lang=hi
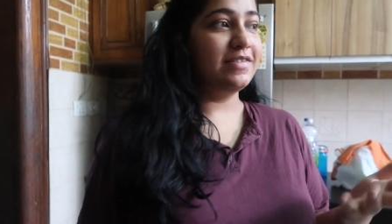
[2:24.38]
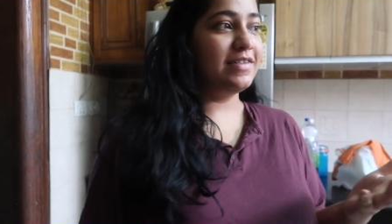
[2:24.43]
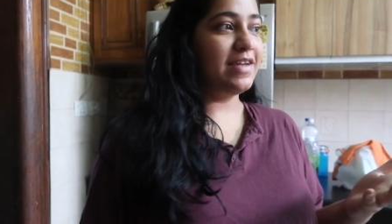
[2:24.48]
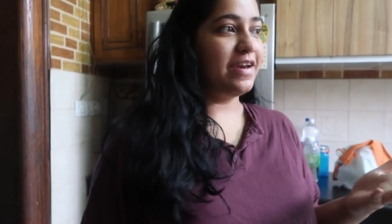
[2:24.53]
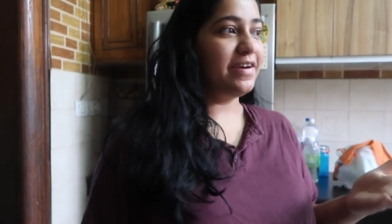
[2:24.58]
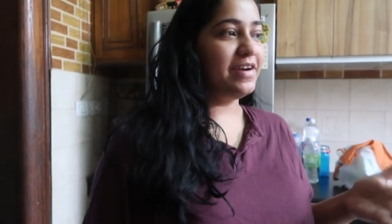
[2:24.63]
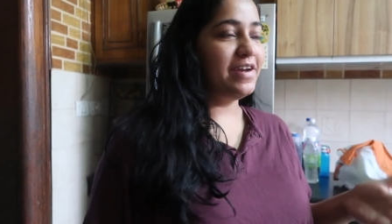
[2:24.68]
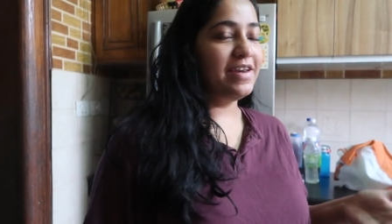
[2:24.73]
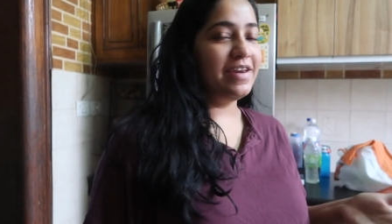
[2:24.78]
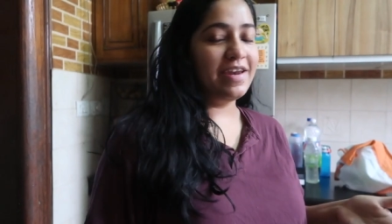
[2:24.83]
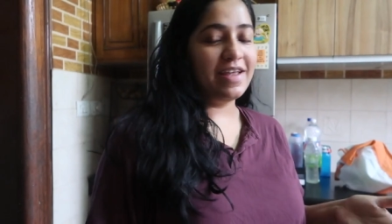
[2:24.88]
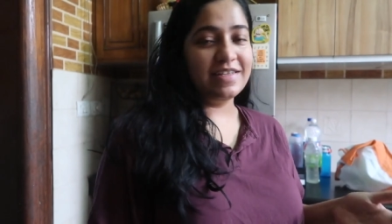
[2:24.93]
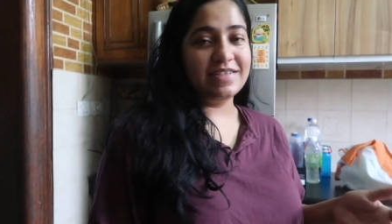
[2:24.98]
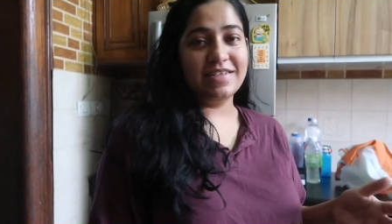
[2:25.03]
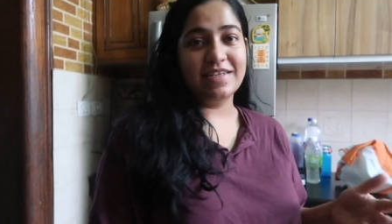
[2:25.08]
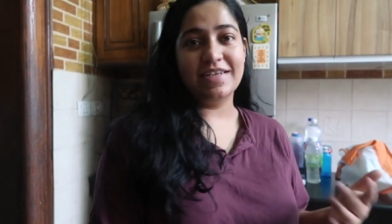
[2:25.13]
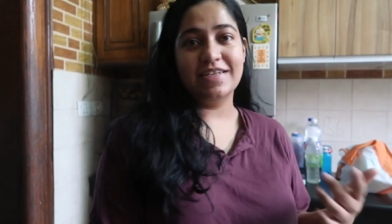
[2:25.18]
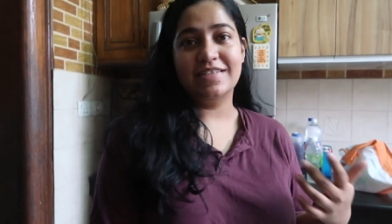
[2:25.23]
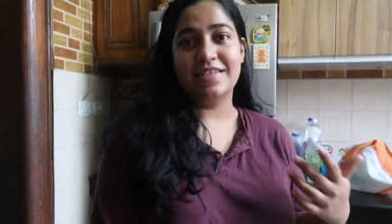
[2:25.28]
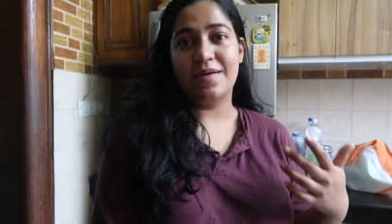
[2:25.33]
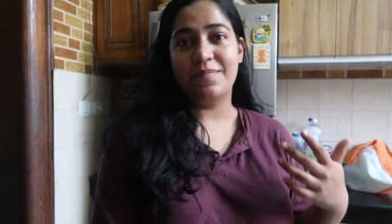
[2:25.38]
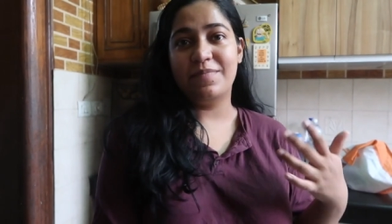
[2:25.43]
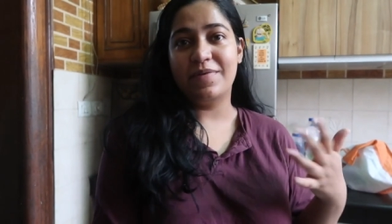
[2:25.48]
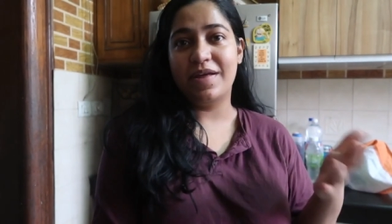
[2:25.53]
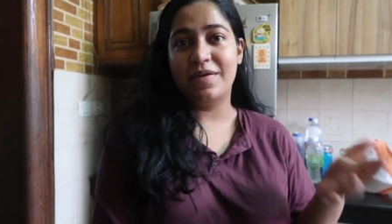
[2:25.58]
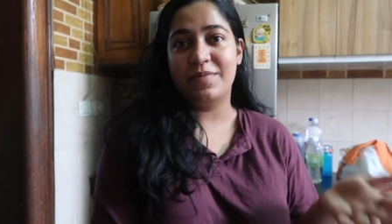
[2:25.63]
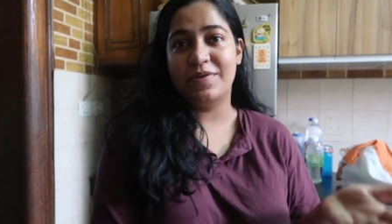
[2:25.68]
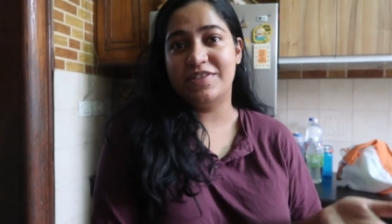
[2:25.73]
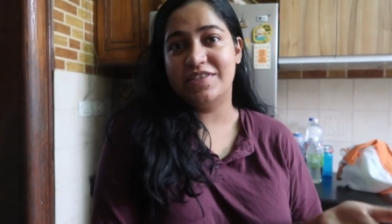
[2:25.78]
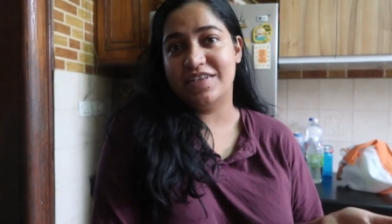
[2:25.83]
जनरली नेस्टिंग जैसे आप
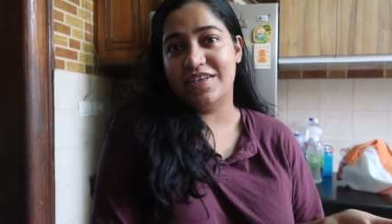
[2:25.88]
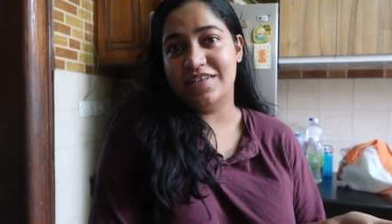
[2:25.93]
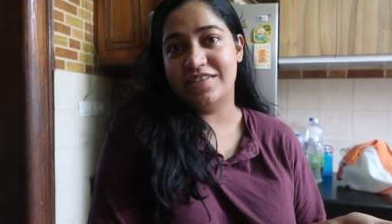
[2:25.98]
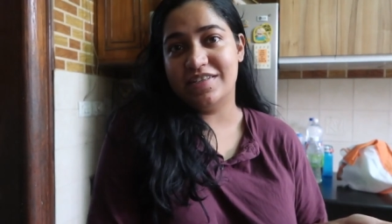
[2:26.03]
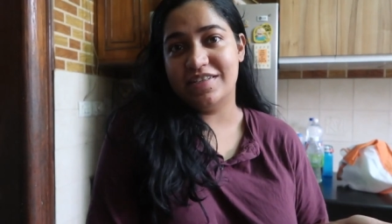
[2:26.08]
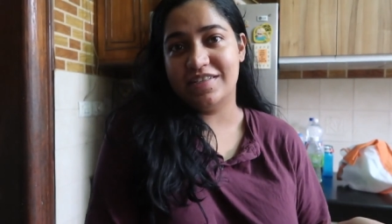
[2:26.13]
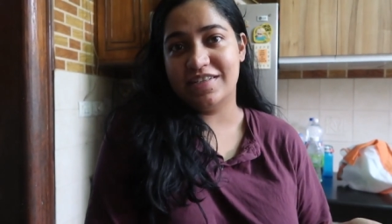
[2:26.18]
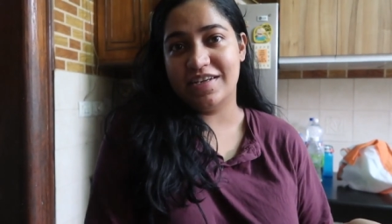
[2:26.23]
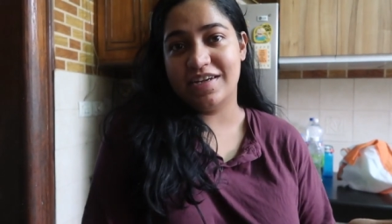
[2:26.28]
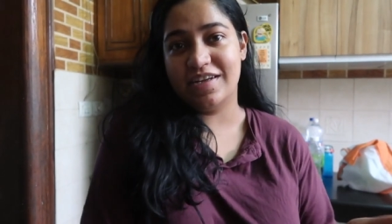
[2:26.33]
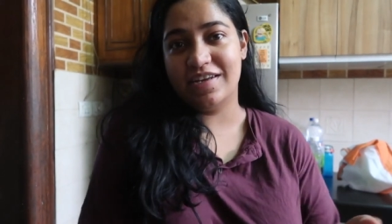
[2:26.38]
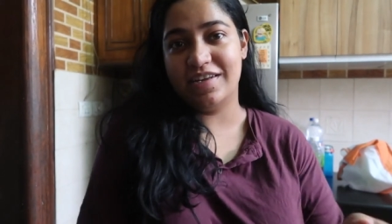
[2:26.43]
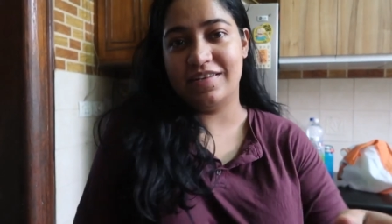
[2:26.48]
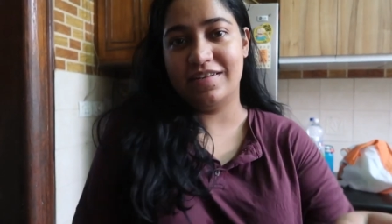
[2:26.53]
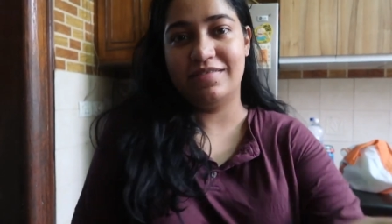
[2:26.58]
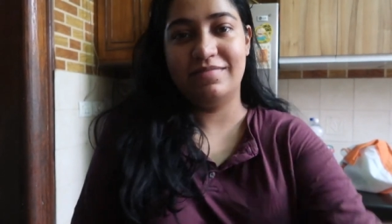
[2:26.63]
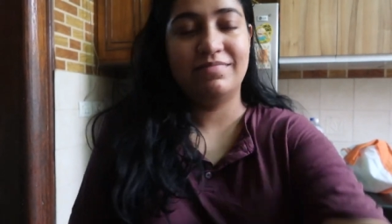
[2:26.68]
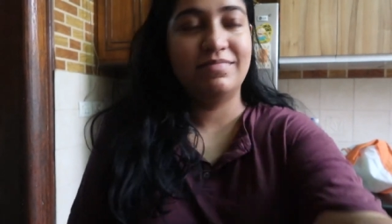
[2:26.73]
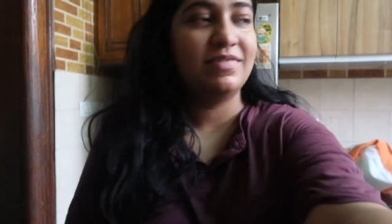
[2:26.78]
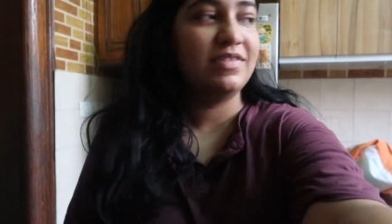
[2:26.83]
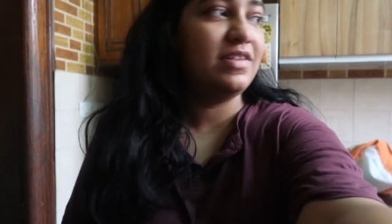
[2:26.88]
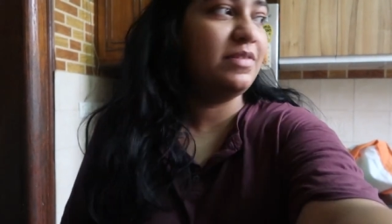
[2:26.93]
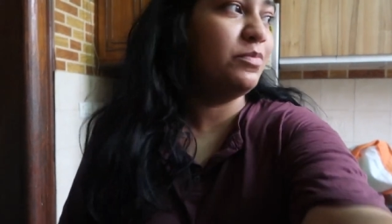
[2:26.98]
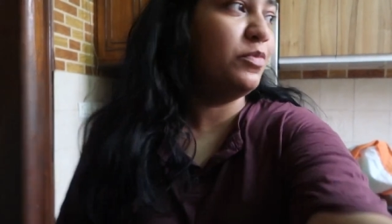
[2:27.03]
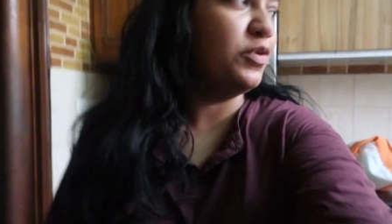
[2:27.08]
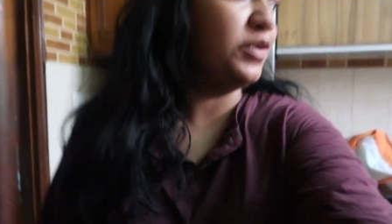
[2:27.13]
नए बच्चे का चीज़ें खरीद इधर